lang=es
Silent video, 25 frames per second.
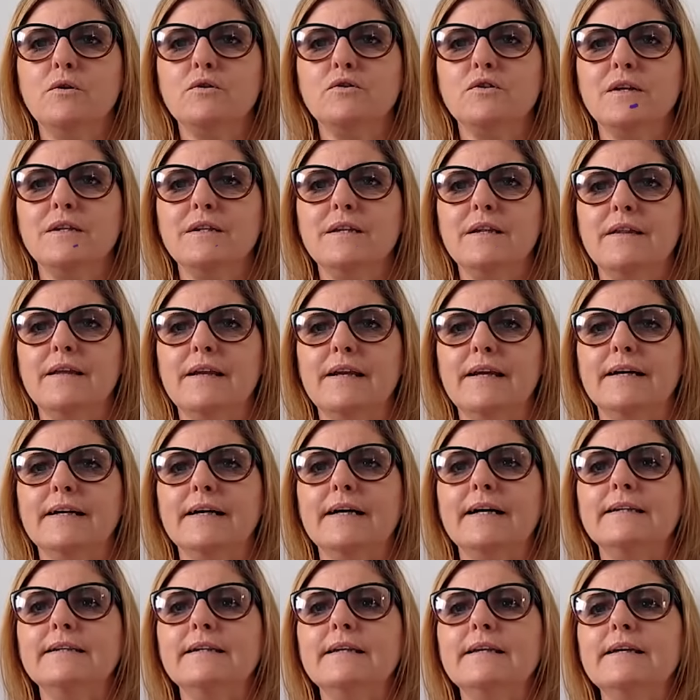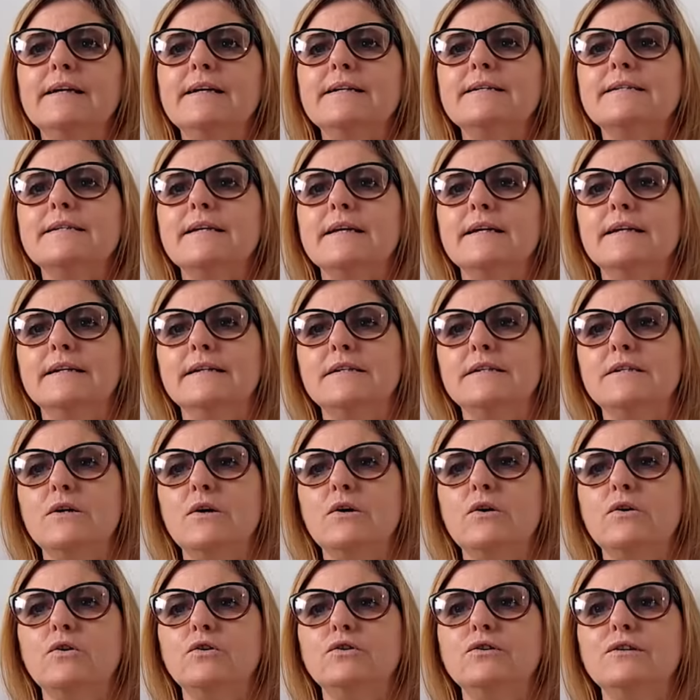docentes de las cátedras, se
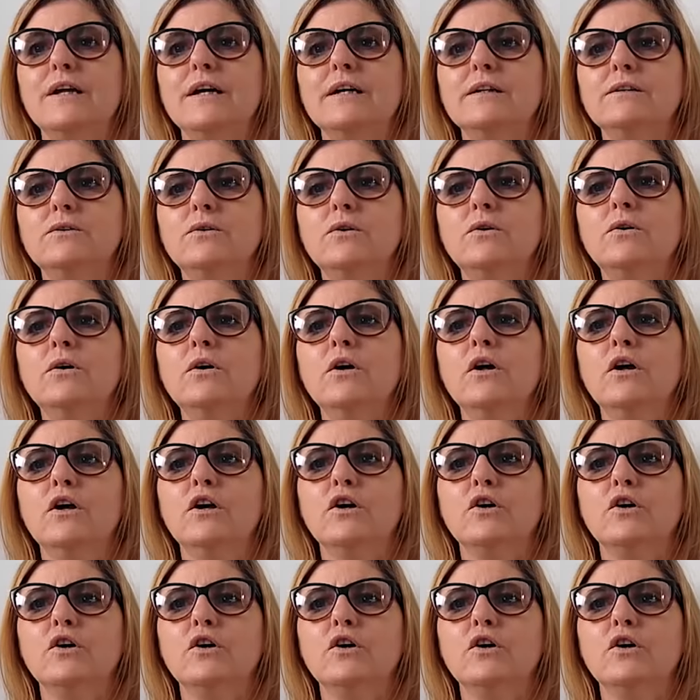inició el contacto